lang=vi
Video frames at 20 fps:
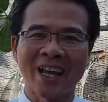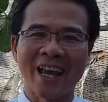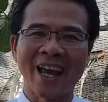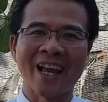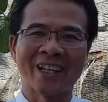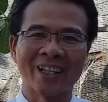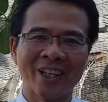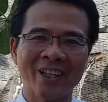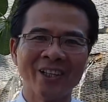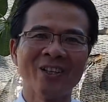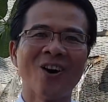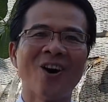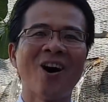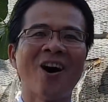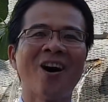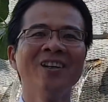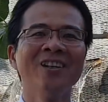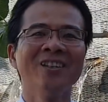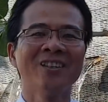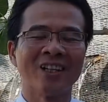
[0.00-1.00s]
khách hàng
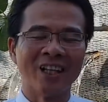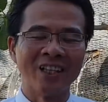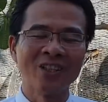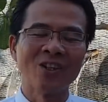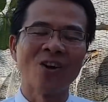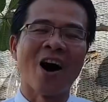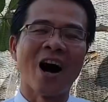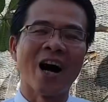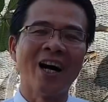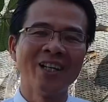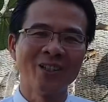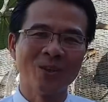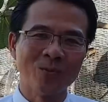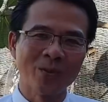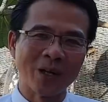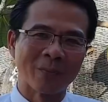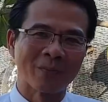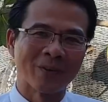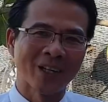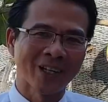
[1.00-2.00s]
thỉnh thoảng thỉnh
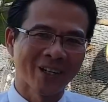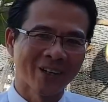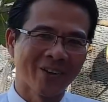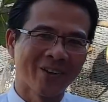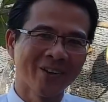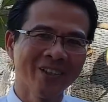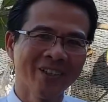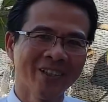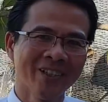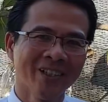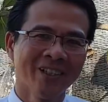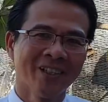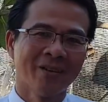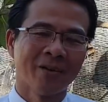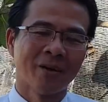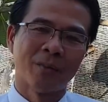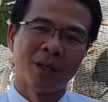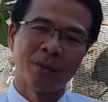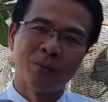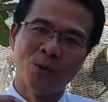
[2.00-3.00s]
thoảng cũng gặp rắc rối,
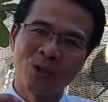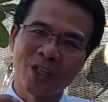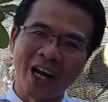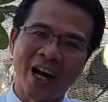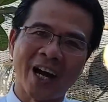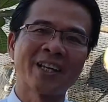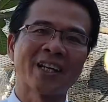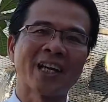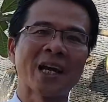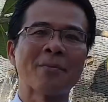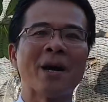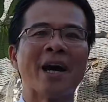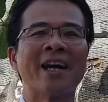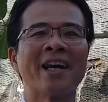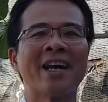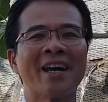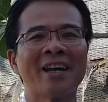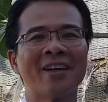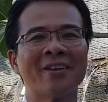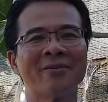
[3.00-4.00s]
mình muốn kể cho
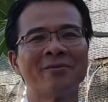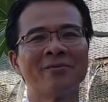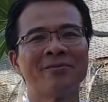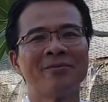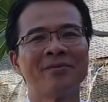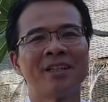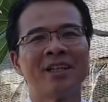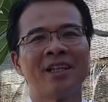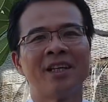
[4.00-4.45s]
các bạn nghe.